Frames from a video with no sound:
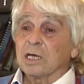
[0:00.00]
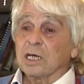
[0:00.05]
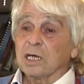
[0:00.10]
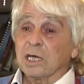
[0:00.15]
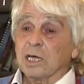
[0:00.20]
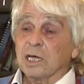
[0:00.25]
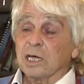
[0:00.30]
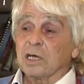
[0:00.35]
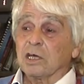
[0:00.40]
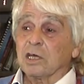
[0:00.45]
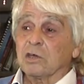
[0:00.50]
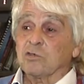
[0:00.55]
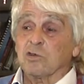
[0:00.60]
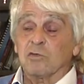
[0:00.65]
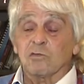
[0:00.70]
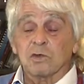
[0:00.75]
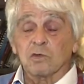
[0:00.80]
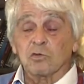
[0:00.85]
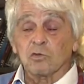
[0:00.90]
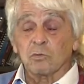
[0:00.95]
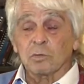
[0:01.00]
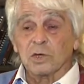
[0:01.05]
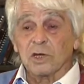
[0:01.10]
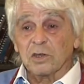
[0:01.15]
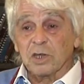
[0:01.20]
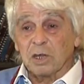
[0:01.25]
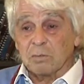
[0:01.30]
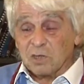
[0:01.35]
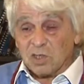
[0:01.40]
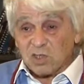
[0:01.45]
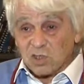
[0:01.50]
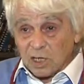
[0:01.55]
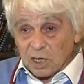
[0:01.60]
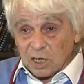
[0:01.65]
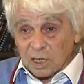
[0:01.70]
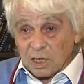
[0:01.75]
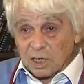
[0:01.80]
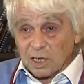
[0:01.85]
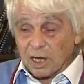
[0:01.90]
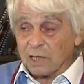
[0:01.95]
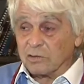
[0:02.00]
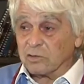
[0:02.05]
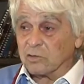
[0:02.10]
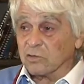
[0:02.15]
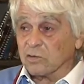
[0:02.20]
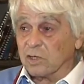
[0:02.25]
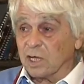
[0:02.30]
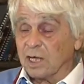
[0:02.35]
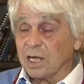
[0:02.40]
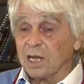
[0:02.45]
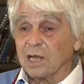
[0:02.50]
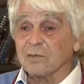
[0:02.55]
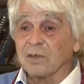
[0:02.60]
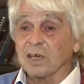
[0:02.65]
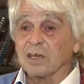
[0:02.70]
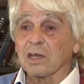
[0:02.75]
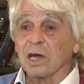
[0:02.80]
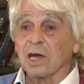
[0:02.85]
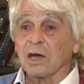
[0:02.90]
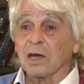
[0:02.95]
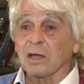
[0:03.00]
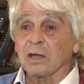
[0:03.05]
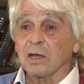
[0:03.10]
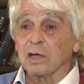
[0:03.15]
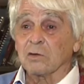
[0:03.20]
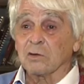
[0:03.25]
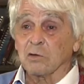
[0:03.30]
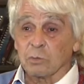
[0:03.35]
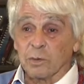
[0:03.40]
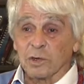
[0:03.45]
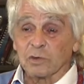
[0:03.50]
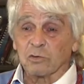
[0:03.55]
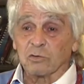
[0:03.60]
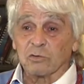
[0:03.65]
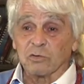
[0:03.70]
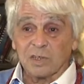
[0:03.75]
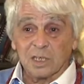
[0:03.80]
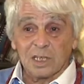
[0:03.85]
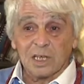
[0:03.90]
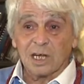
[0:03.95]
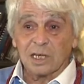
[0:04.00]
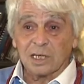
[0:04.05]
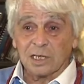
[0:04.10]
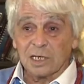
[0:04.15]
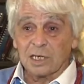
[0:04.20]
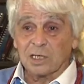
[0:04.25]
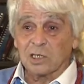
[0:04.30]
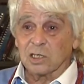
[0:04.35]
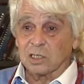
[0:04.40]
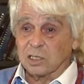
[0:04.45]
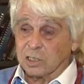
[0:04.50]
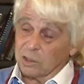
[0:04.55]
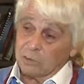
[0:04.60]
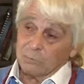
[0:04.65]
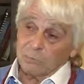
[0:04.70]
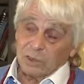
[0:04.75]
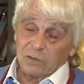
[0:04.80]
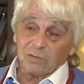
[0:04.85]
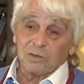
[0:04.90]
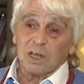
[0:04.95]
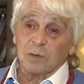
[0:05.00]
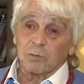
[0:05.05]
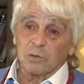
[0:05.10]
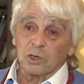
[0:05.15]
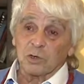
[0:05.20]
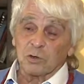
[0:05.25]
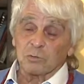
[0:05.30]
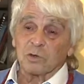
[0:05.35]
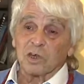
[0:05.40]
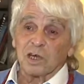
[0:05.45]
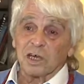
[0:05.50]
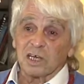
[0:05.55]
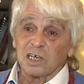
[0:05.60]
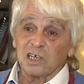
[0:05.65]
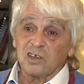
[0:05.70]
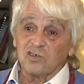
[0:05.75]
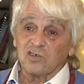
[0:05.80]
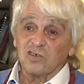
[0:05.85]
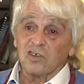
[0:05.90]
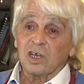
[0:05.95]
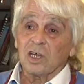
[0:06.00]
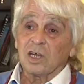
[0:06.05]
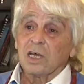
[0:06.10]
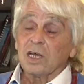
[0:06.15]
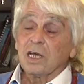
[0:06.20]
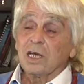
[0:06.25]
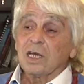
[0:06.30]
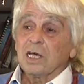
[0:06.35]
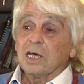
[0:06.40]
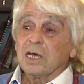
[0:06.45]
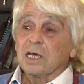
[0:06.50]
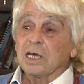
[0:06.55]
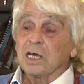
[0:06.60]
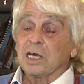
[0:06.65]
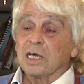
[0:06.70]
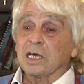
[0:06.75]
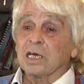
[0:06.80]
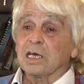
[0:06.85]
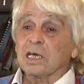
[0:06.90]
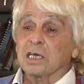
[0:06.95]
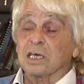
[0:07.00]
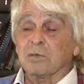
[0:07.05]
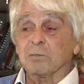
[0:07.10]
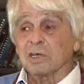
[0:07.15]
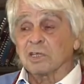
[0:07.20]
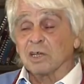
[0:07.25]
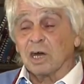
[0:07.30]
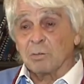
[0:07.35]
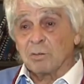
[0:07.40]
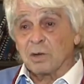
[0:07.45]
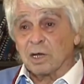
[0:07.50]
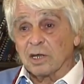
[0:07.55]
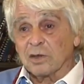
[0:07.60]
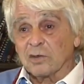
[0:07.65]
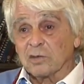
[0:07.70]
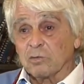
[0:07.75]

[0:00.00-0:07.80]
Et je vais tomber en amitié, grâce au ciel, avec le patron de cette galerie, qui était évidemment un homme très riche, et qui m'aidera par la